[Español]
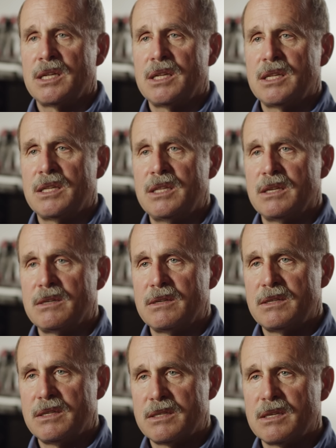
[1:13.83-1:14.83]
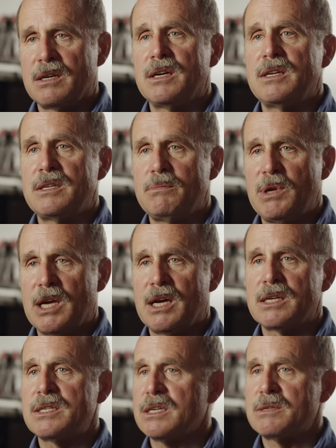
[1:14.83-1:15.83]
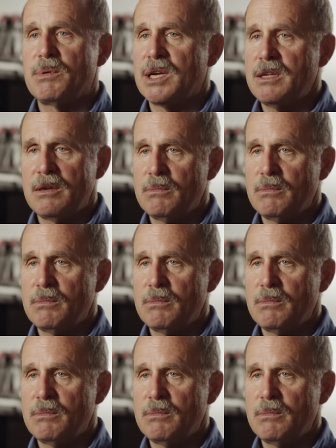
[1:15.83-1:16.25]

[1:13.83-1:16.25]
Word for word: diseñados para el acceso de humanos